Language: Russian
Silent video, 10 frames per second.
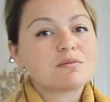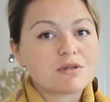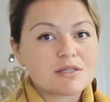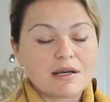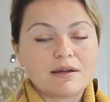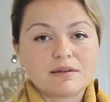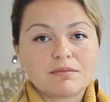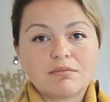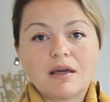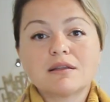замерзает.
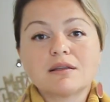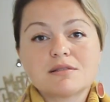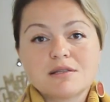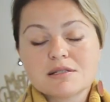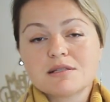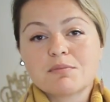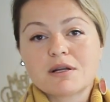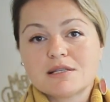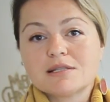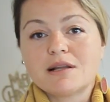Это естественный
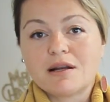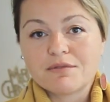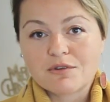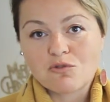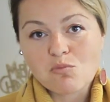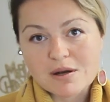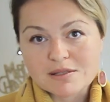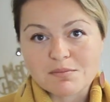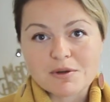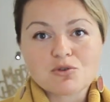процесс для оливкового
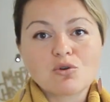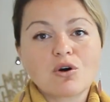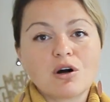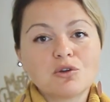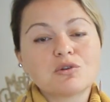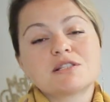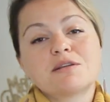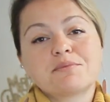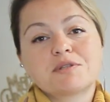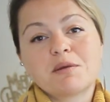масла, поскольку оно на
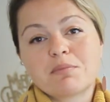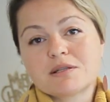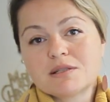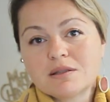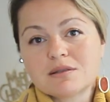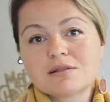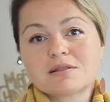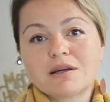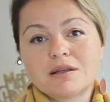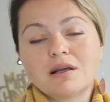73%
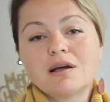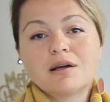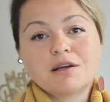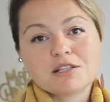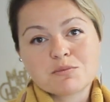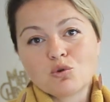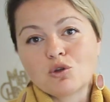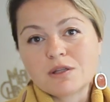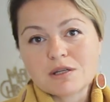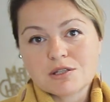состоит из
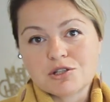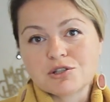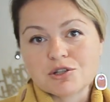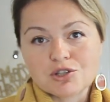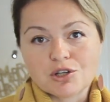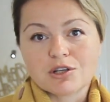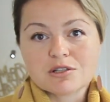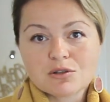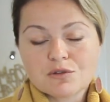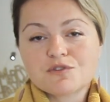мононенасыщенных жирных
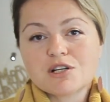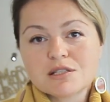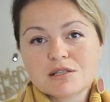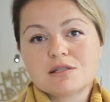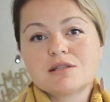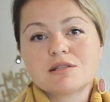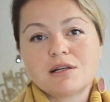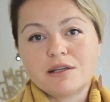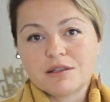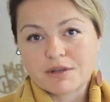кислот, в частности из
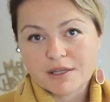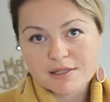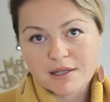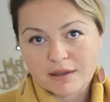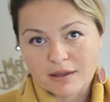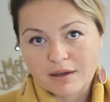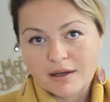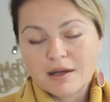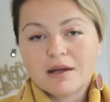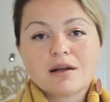олеиновой кислоты.
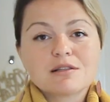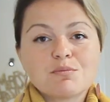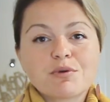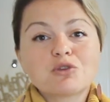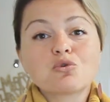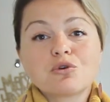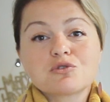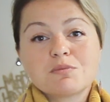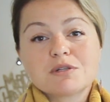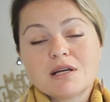Температура ее
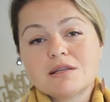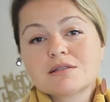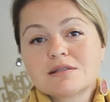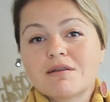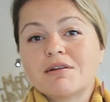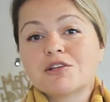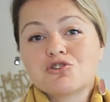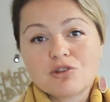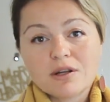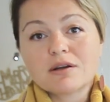замерзания составляет
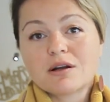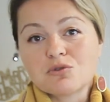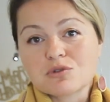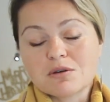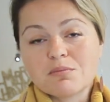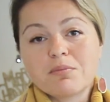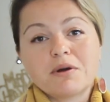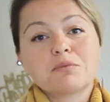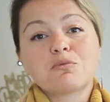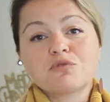4 градуса,
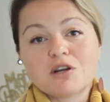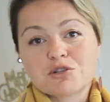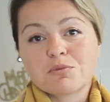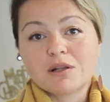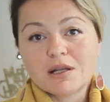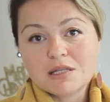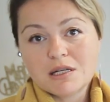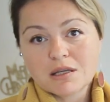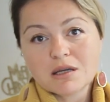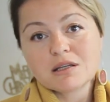поэтому в нашем
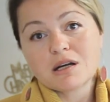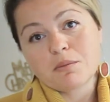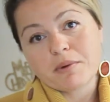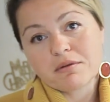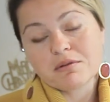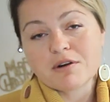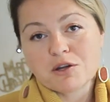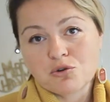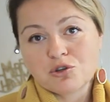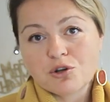холодильнике, где, как правило, в
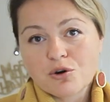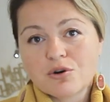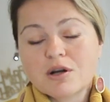районе 3,